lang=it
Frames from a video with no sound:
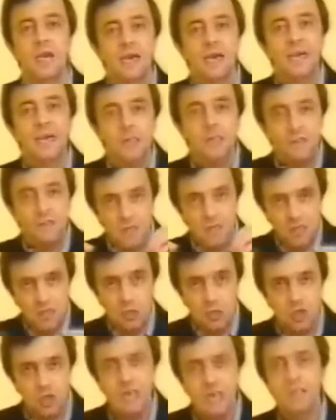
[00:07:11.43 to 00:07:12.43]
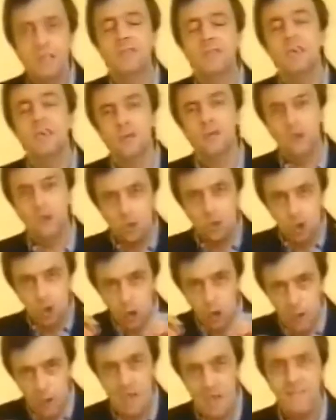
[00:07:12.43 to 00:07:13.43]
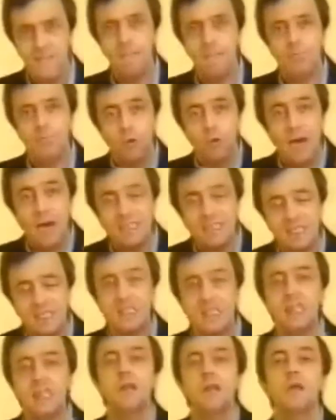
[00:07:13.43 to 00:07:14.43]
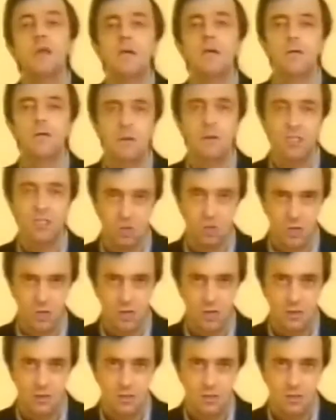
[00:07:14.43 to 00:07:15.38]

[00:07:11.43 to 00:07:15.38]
e diventi gente che non ci doveva più essere, ma c'è.